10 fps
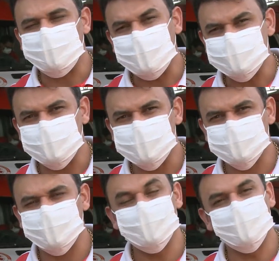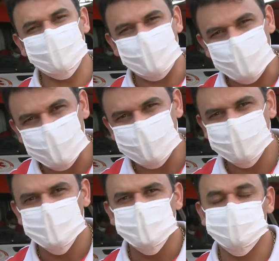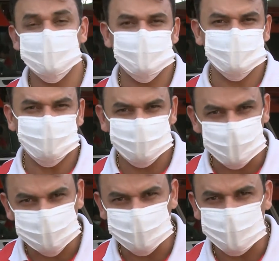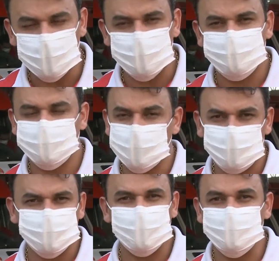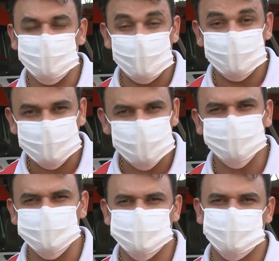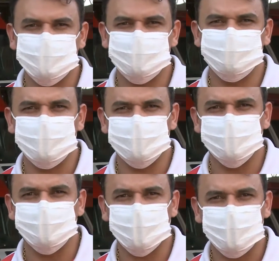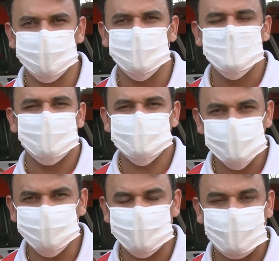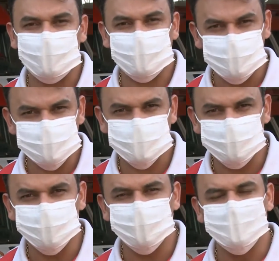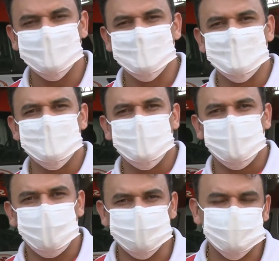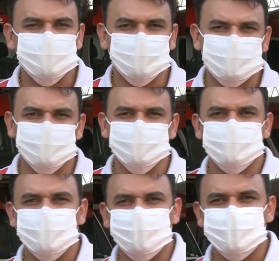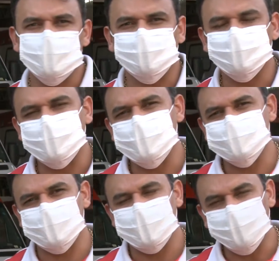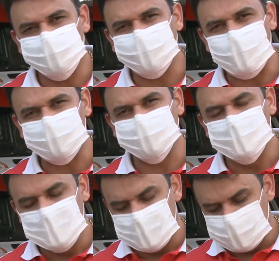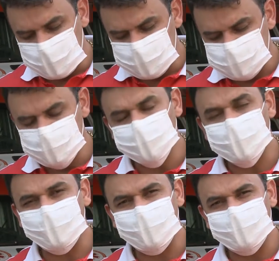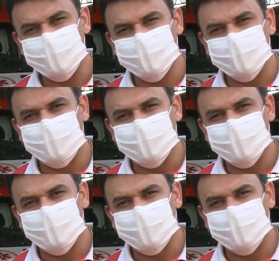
pacientes que não querem utilizar um veículo próprio, ele, não, ele tem condições de ir no veículo próprio, mas ele não quer, ele quer ir de SAMU. Outras situações que geralmente acontecem é o fato deles não quererem